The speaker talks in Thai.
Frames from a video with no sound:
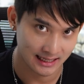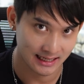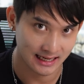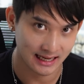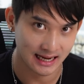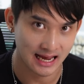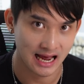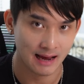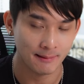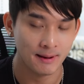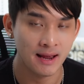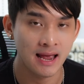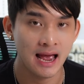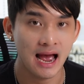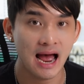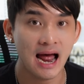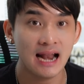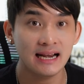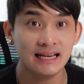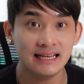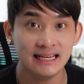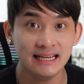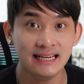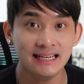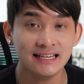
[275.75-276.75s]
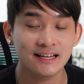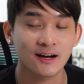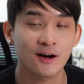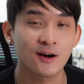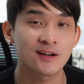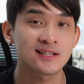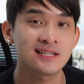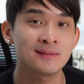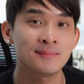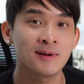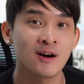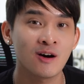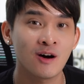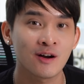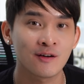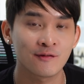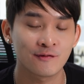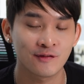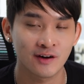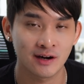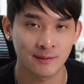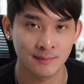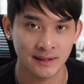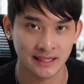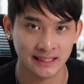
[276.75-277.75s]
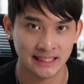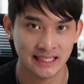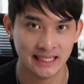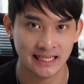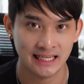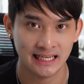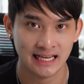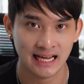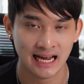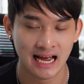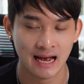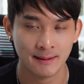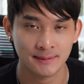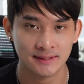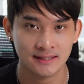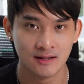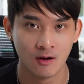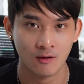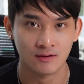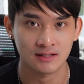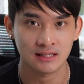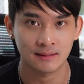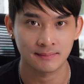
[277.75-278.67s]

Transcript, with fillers: นะครับ อันนี้เดี๋ยวเขาจะมาคอนเฟิร์มอีกทีนะครับส